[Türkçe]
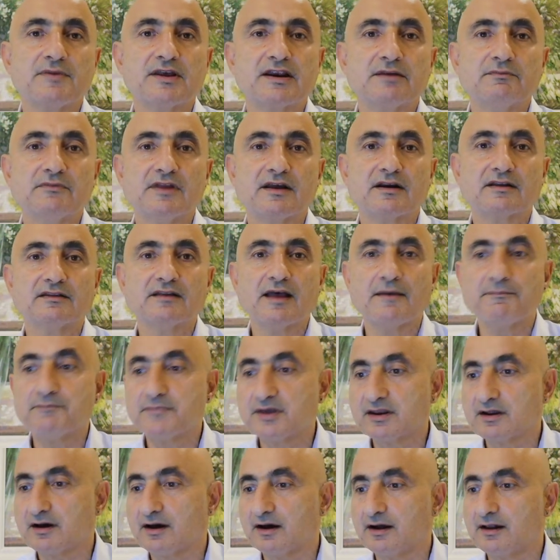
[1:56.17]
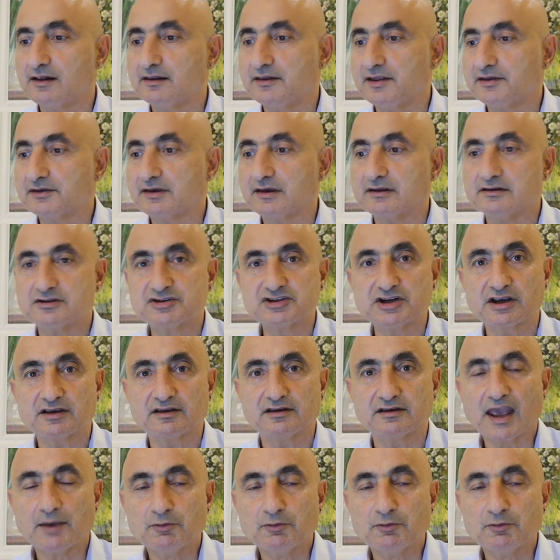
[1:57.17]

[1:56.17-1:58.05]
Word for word: birimlerinden biri haline gelecek.